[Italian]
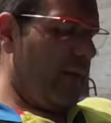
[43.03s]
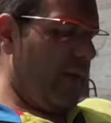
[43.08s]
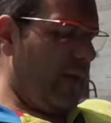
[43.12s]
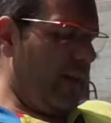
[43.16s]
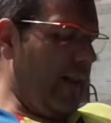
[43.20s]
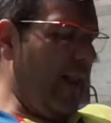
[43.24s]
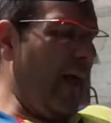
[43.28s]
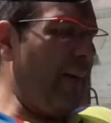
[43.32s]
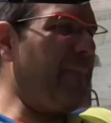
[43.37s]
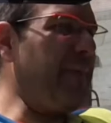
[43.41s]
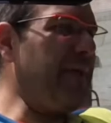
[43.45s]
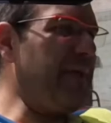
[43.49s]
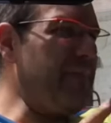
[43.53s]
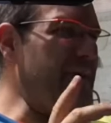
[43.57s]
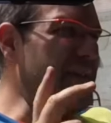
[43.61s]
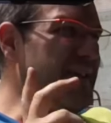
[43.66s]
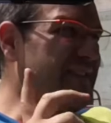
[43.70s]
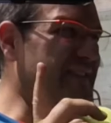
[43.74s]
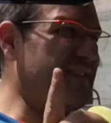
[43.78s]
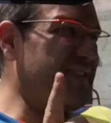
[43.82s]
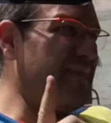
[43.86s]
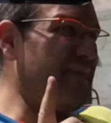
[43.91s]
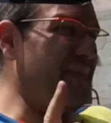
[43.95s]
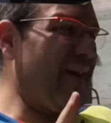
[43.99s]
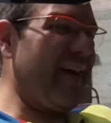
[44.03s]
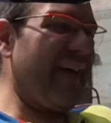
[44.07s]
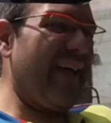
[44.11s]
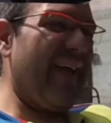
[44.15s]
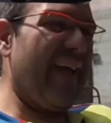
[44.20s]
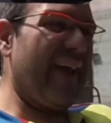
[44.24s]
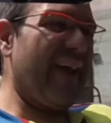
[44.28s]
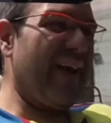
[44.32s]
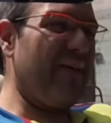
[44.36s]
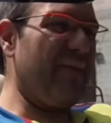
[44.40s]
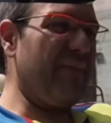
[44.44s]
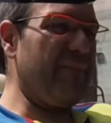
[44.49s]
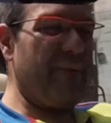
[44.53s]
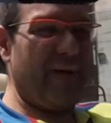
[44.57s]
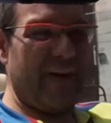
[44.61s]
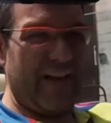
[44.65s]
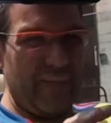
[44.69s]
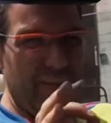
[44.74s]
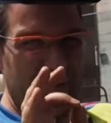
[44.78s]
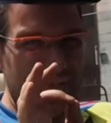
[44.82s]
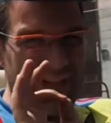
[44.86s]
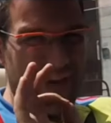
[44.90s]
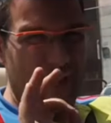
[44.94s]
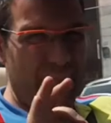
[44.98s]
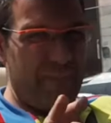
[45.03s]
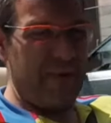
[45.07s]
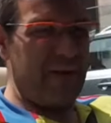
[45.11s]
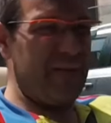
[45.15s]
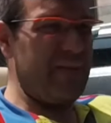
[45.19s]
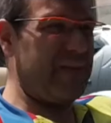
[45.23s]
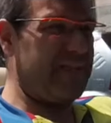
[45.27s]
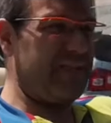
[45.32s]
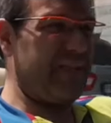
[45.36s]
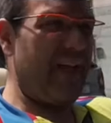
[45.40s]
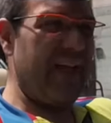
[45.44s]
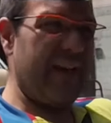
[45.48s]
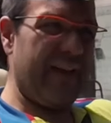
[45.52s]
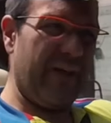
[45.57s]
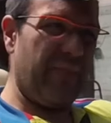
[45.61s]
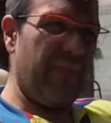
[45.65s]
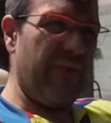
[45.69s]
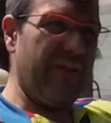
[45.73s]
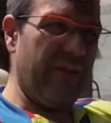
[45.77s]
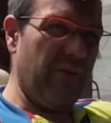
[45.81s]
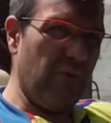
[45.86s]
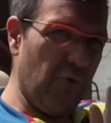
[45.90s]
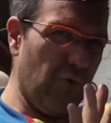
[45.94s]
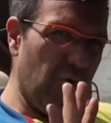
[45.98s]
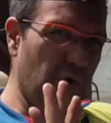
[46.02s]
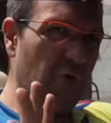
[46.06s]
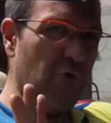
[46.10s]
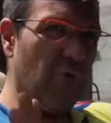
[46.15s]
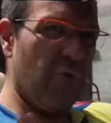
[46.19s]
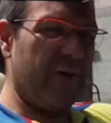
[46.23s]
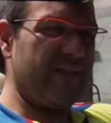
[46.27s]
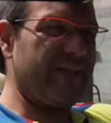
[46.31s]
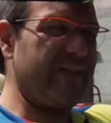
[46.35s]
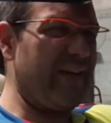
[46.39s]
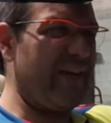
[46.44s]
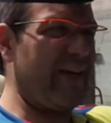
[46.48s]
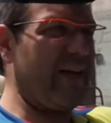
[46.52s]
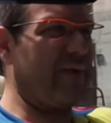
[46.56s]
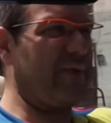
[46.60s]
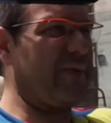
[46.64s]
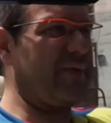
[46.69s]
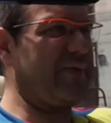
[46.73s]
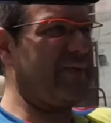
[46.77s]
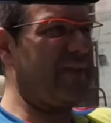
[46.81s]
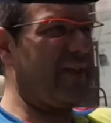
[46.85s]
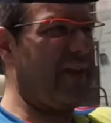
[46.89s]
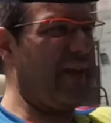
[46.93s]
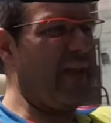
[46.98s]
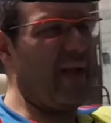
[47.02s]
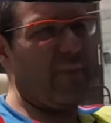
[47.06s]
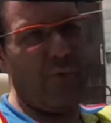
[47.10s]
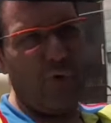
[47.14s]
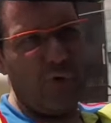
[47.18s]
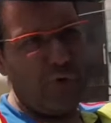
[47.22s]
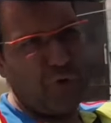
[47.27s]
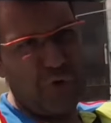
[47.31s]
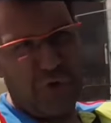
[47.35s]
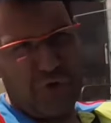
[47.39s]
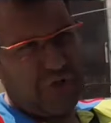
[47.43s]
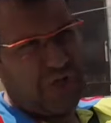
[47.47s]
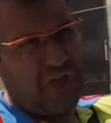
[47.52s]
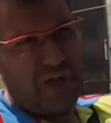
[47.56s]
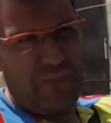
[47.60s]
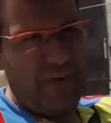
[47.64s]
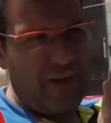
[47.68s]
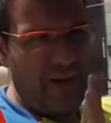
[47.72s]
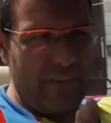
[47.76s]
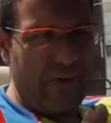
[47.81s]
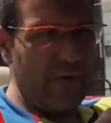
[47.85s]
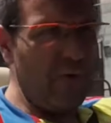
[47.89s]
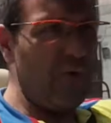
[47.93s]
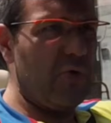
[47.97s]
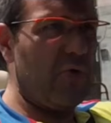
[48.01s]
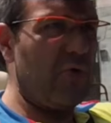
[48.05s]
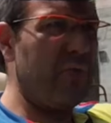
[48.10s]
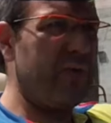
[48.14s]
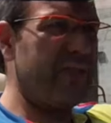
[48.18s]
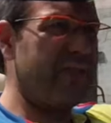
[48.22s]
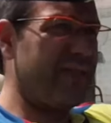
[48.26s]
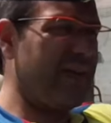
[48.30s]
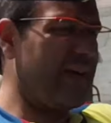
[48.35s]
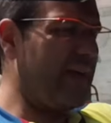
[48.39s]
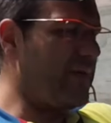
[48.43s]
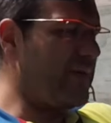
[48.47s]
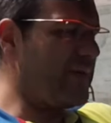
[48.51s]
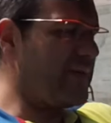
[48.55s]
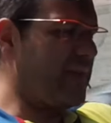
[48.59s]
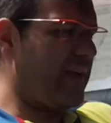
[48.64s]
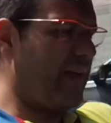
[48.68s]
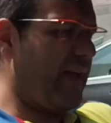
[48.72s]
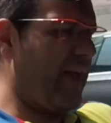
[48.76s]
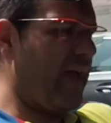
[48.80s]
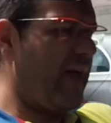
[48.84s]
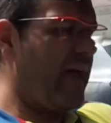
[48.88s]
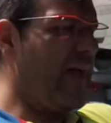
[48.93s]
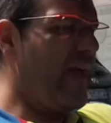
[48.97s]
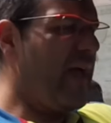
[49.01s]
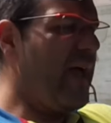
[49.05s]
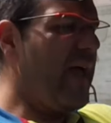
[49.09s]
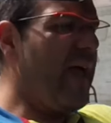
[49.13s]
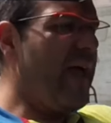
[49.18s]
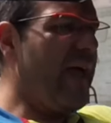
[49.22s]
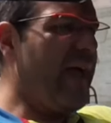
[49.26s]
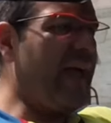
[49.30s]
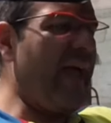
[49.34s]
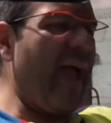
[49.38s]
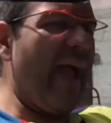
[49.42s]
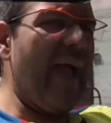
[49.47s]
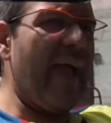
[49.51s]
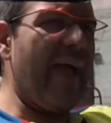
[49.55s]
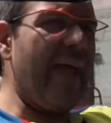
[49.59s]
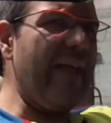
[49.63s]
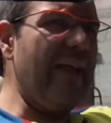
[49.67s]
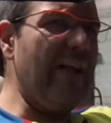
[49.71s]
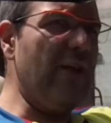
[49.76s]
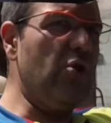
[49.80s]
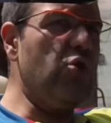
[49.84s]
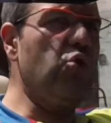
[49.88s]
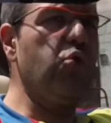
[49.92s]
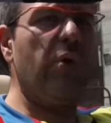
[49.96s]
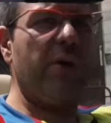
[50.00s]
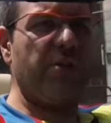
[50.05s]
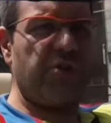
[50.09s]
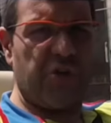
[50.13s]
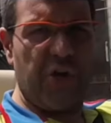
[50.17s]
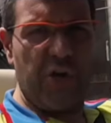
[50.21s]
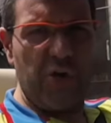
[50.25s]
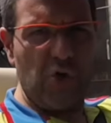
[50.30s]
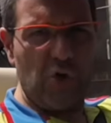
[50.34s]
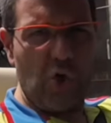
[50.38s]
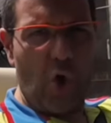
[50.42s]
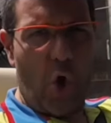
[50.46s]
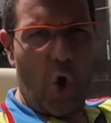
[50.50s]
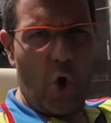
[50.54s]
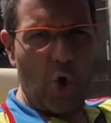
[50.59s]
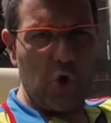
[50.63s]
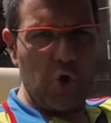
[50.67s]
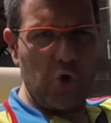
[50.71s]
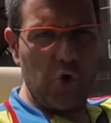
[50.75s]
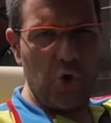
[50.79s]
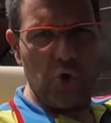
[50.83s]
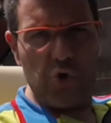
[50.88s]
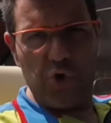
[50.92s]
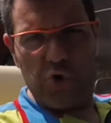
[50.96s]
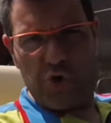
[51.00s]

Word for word: La primissima, che era, parliamo della prima serie, quindi non con questa carrozzeria, molto simile ma non con questa carrozzeria, che è il 208